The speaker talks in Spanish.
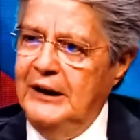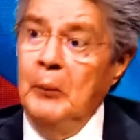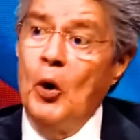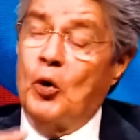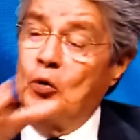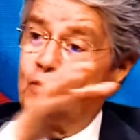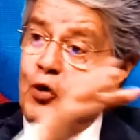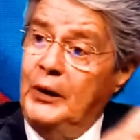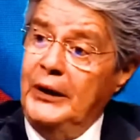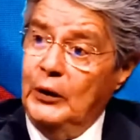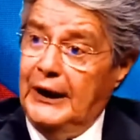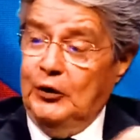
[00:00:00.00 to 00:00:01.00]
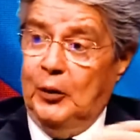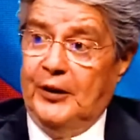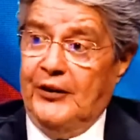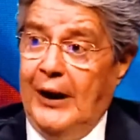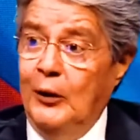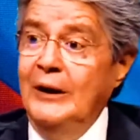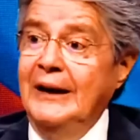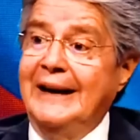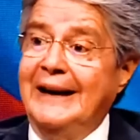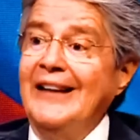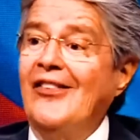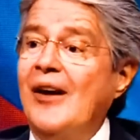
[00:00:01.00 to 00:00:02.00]
Y hemos construido el año pasado
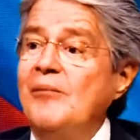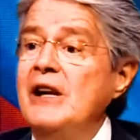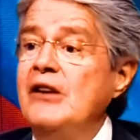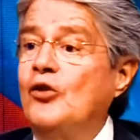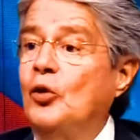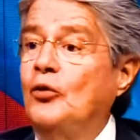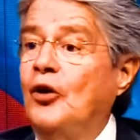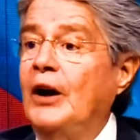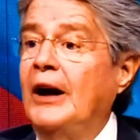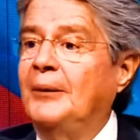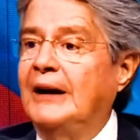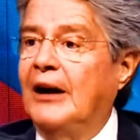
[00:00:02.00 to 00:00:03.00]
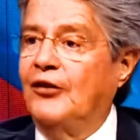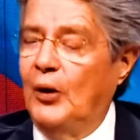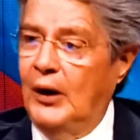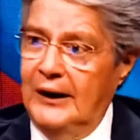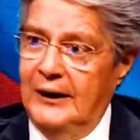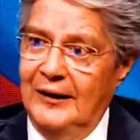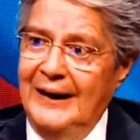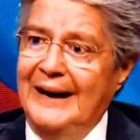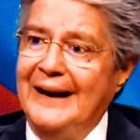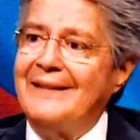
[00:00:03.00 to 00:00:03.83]
15 mil soluciones habitacionales,